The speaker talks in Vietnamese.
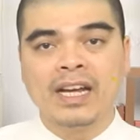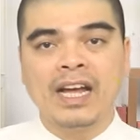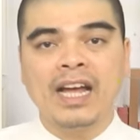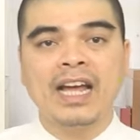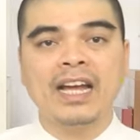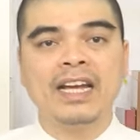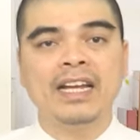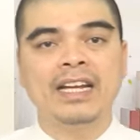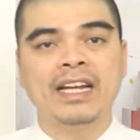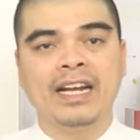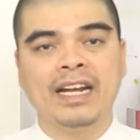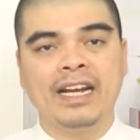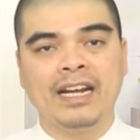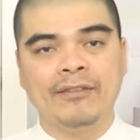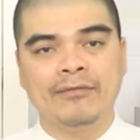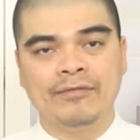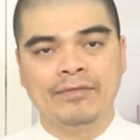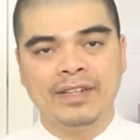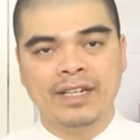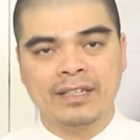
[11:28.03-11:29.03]
2 ngày này
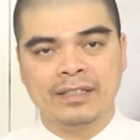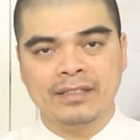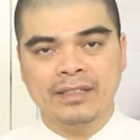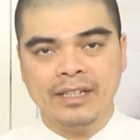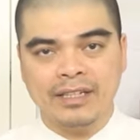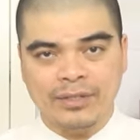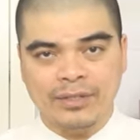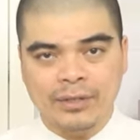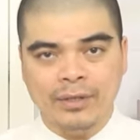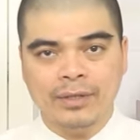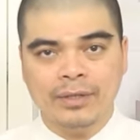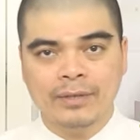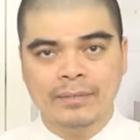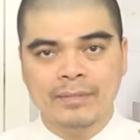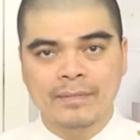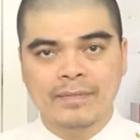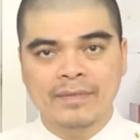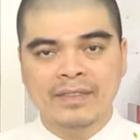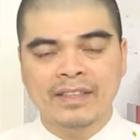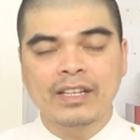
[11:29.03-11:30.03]
làm việc rất là tốt,
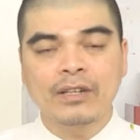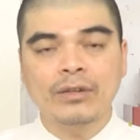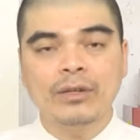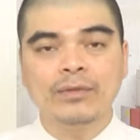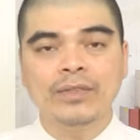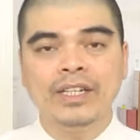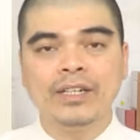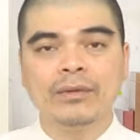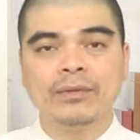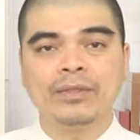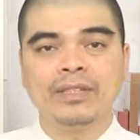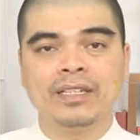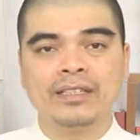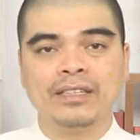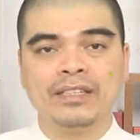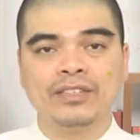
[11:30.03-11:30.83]
nên quý vị cũng có thể